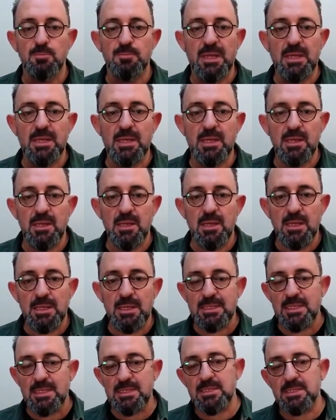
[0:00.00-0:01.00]
Beni
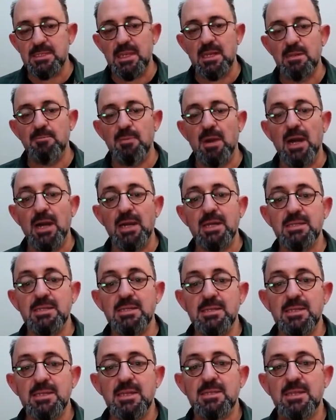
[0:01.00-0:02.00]
nasıl diyelim
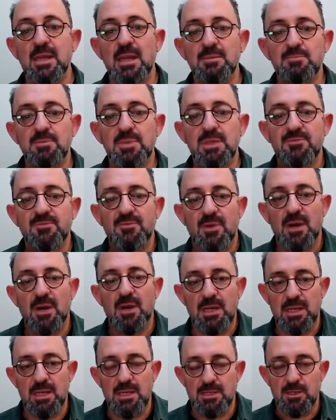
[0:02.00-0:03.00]
aydınlatan bir
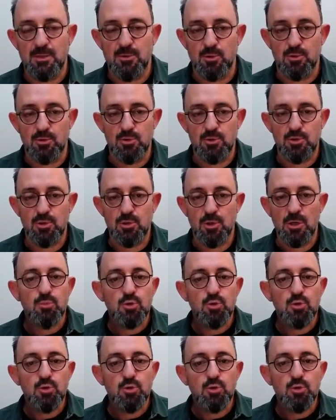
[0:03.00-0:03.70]
faaliyete dönüşüyor.